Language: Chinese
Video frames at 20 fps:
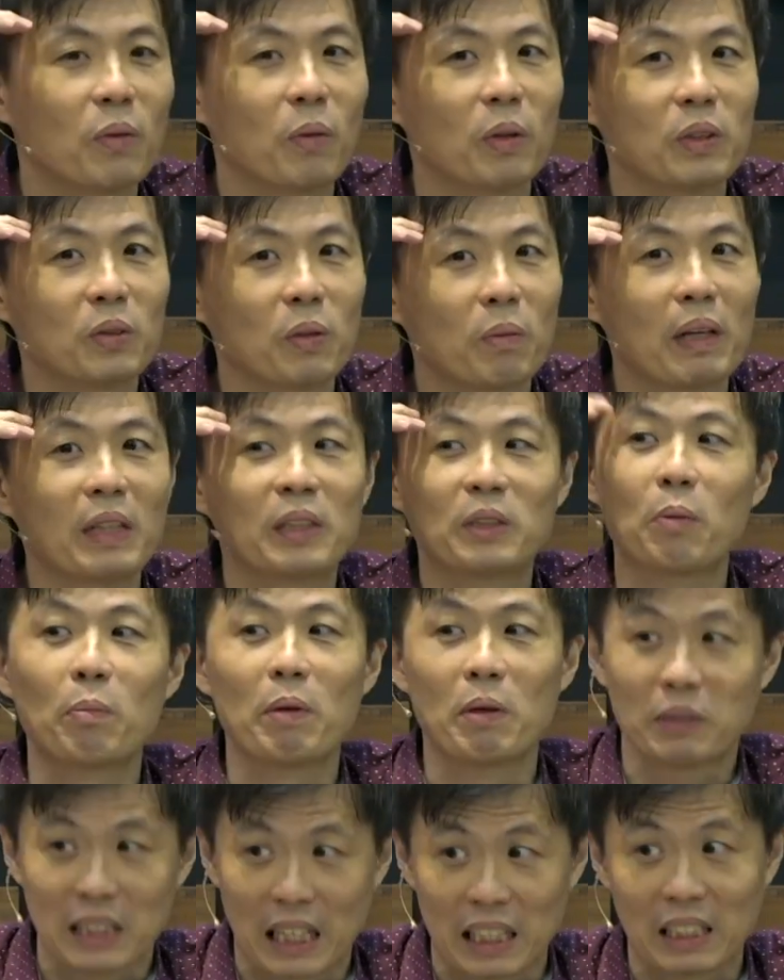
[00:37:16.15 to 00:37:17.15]
我崇拜的时候
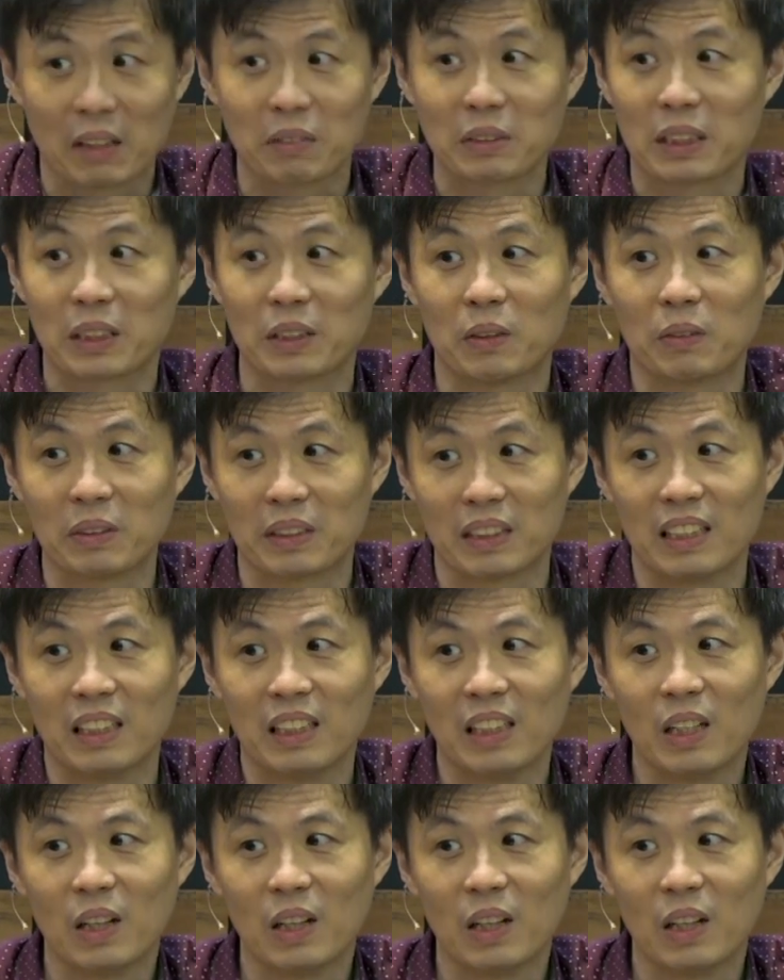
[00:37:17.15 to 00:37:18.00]
没有想到这个东西，